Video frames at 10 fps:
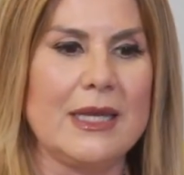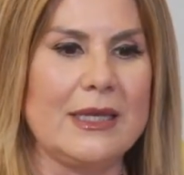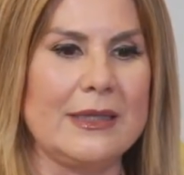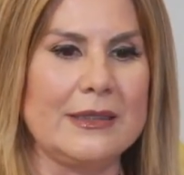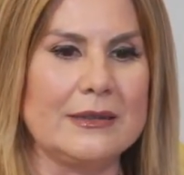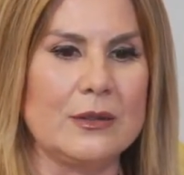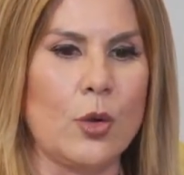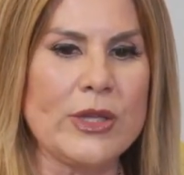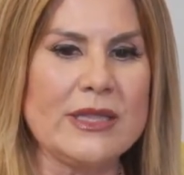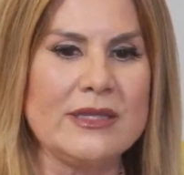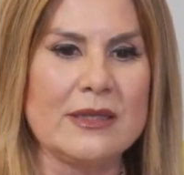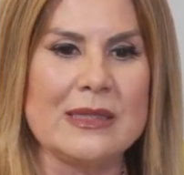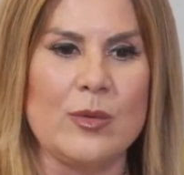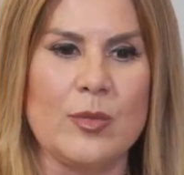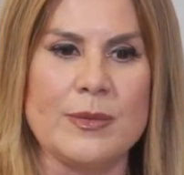Eh, hoy en día
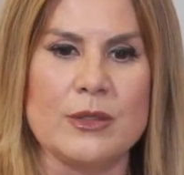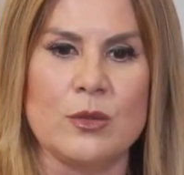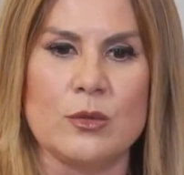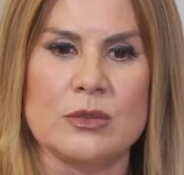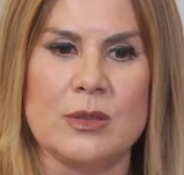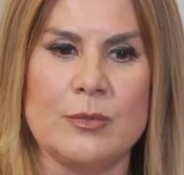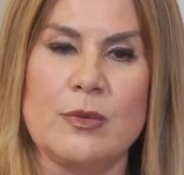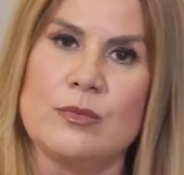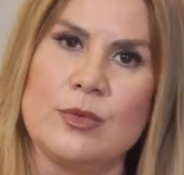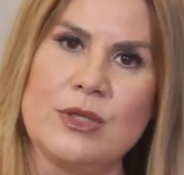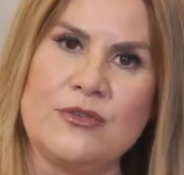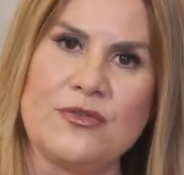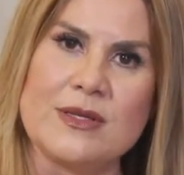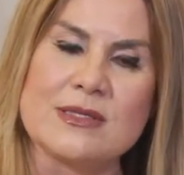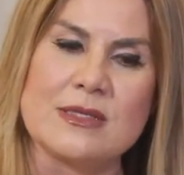estamos viviendo unos tiempos muy
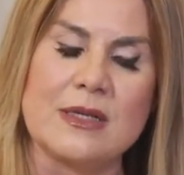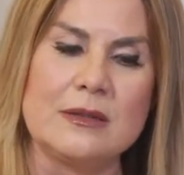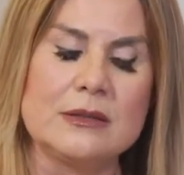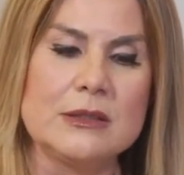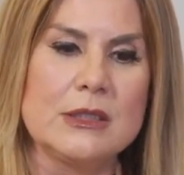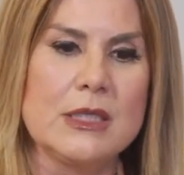difíciles,